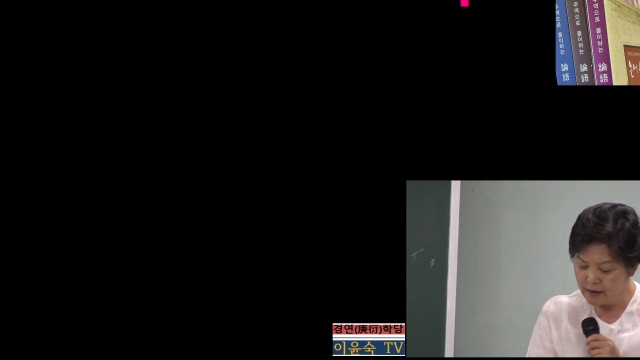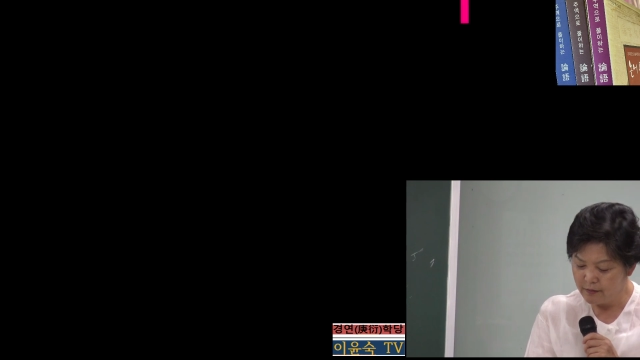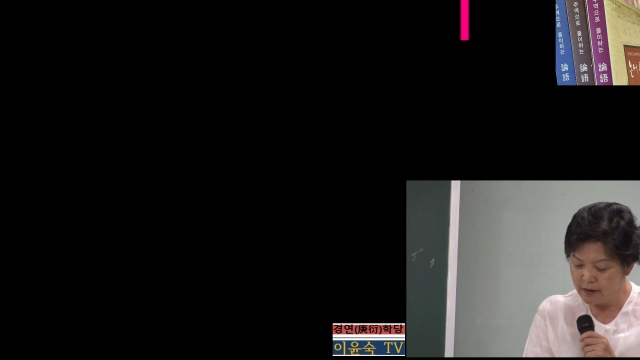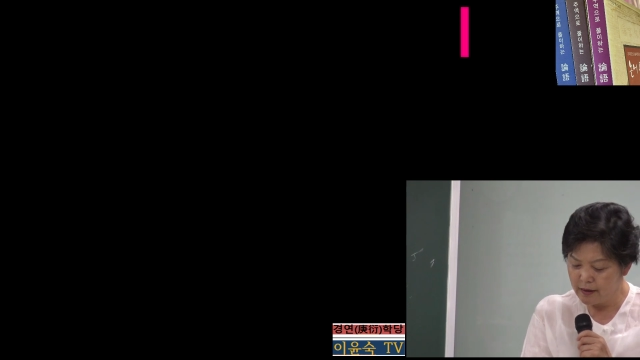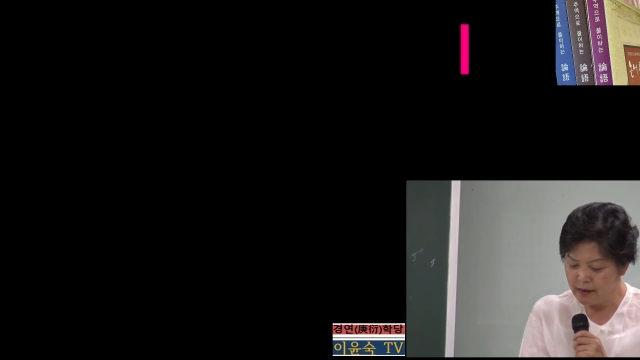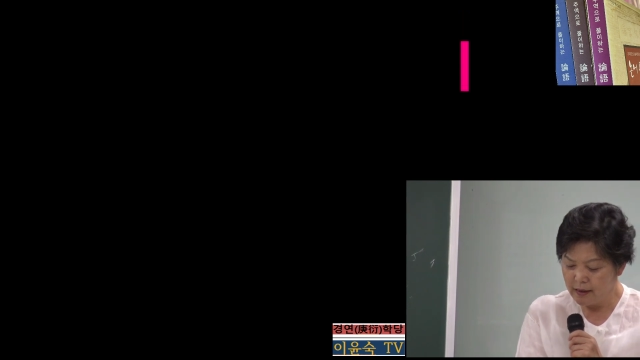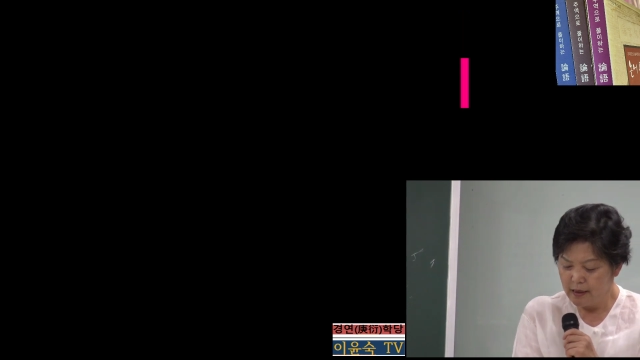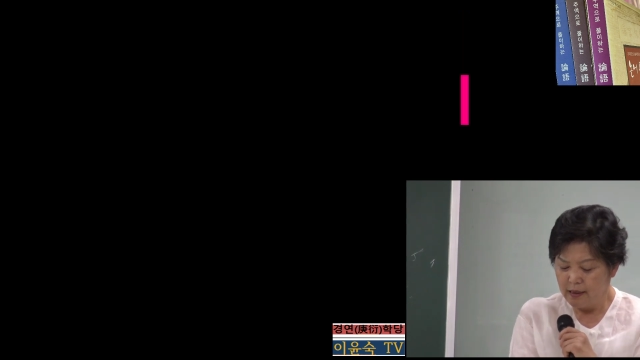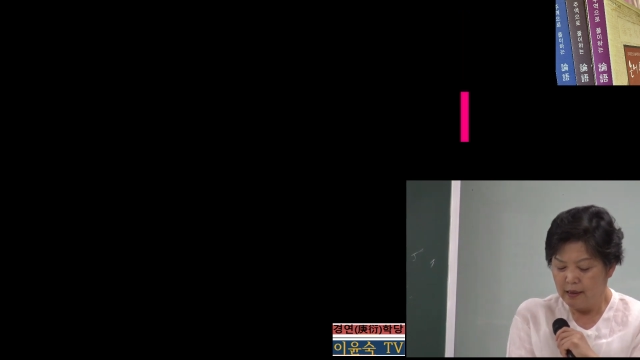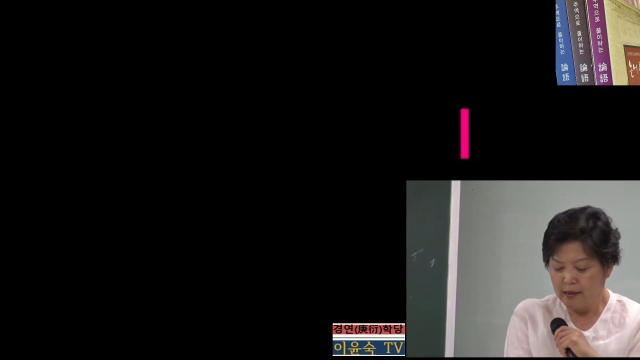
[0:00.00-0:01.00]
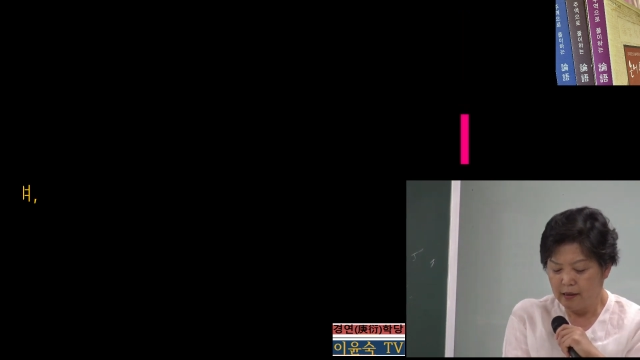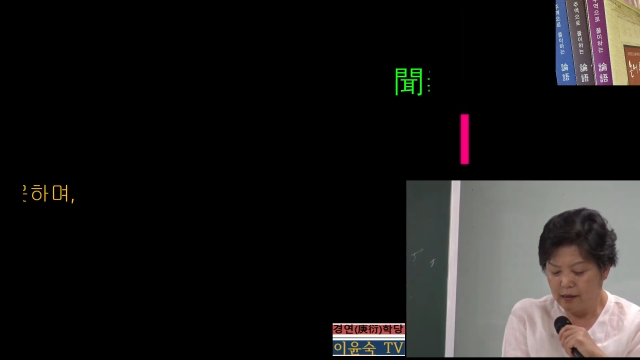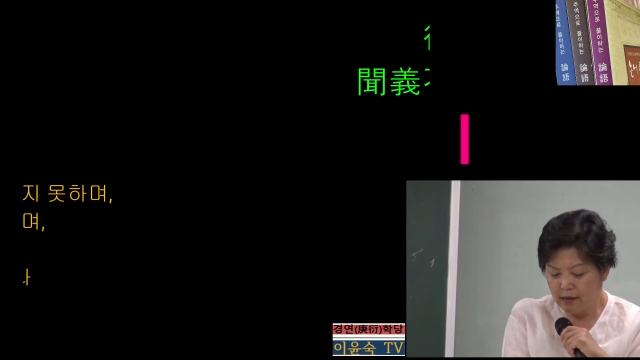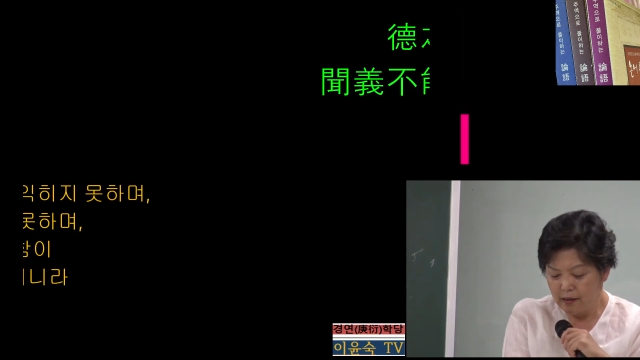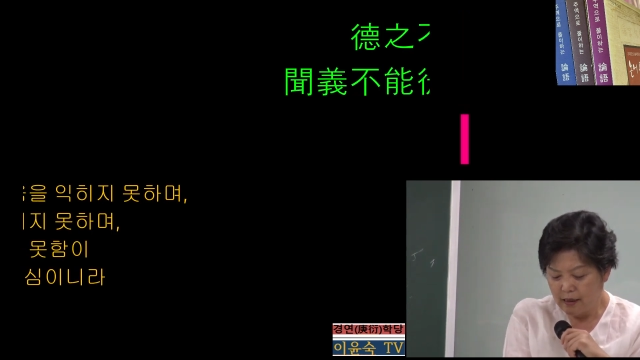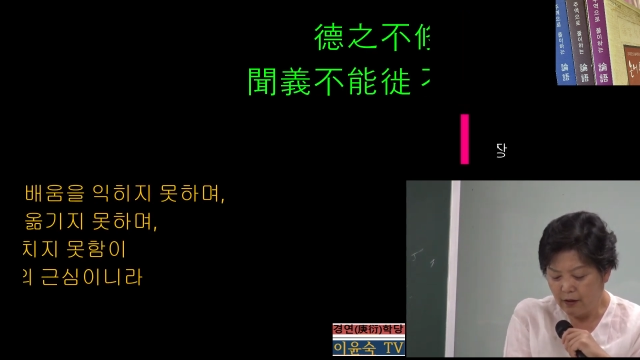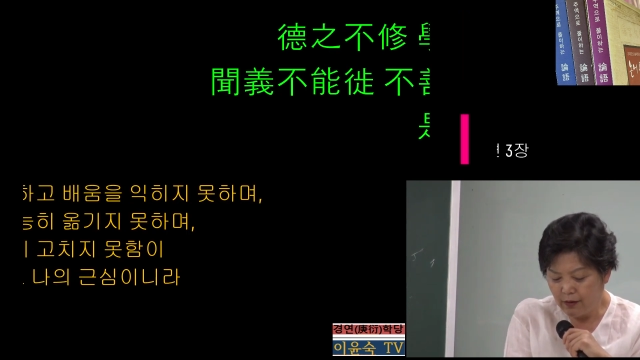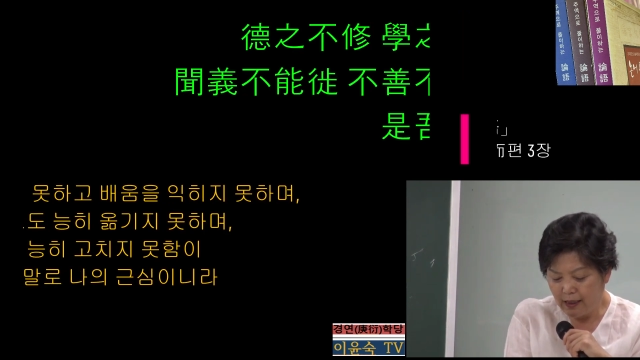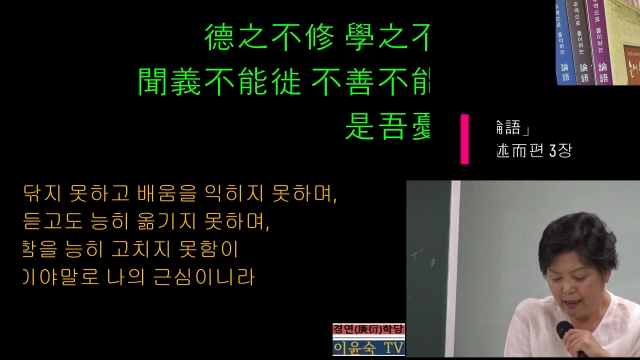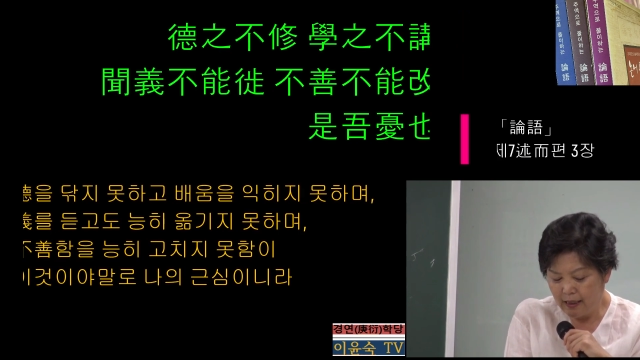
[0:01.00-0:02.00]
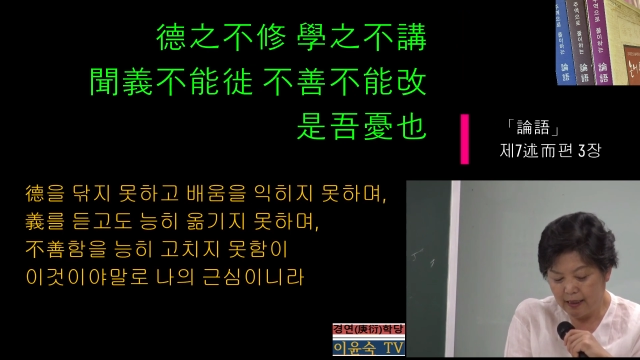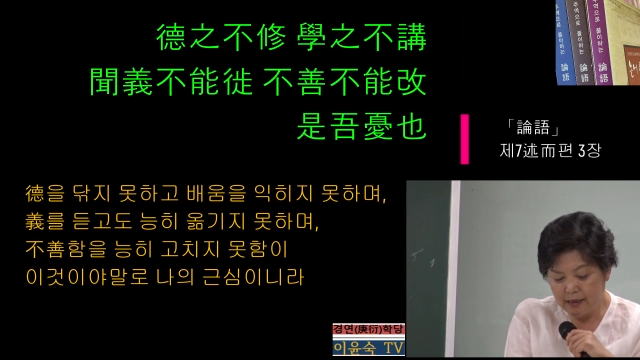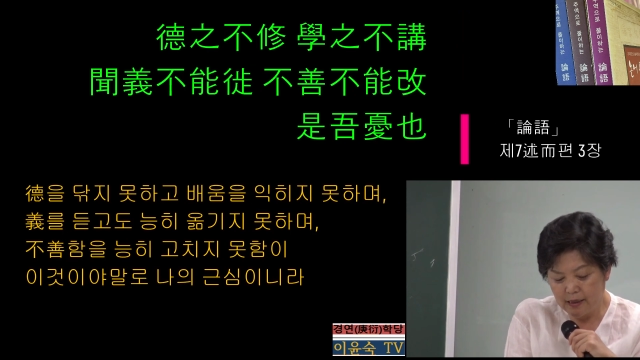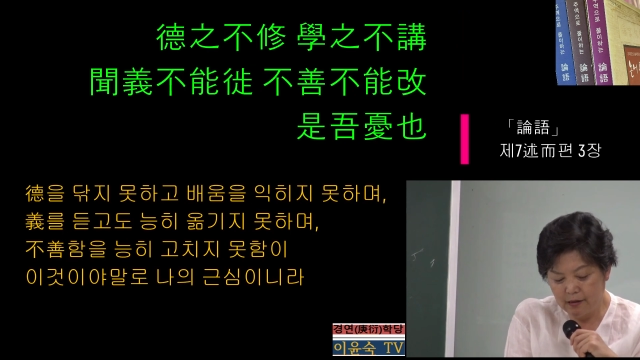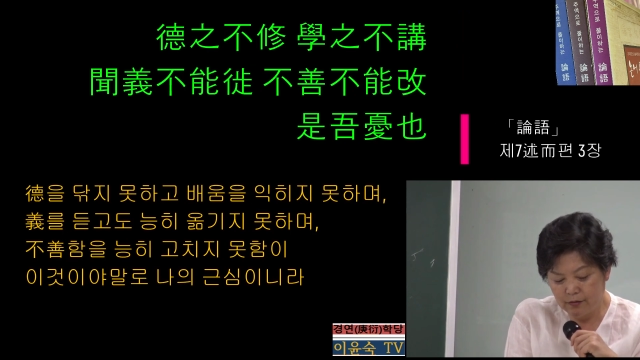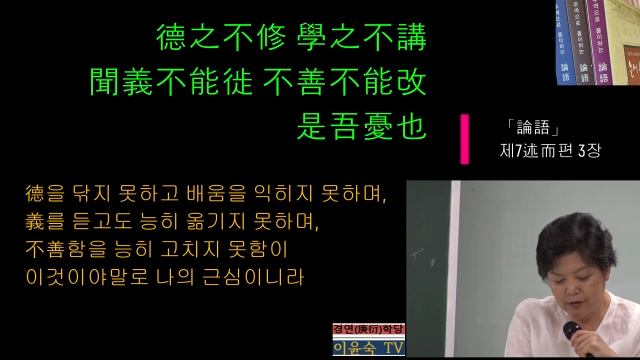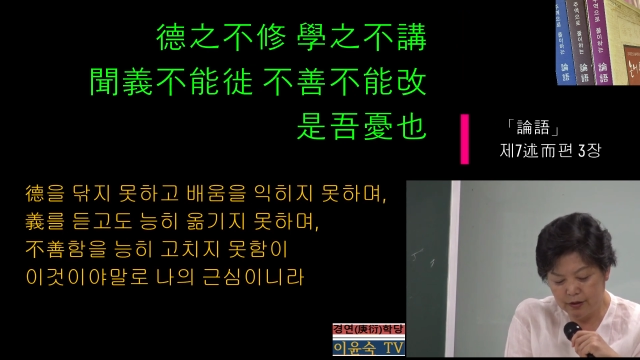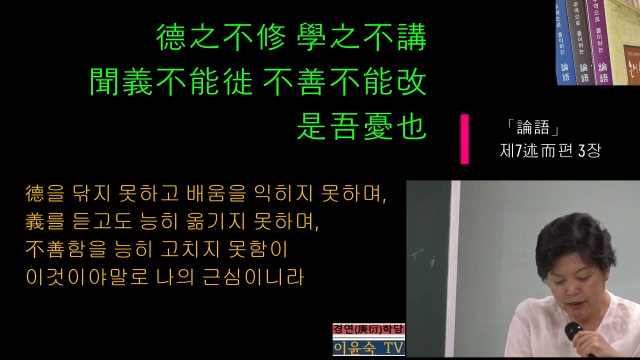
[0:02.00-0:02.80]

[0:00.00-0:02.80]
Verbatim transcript: 왜냐하면은 자왈 같이 읽어보죠.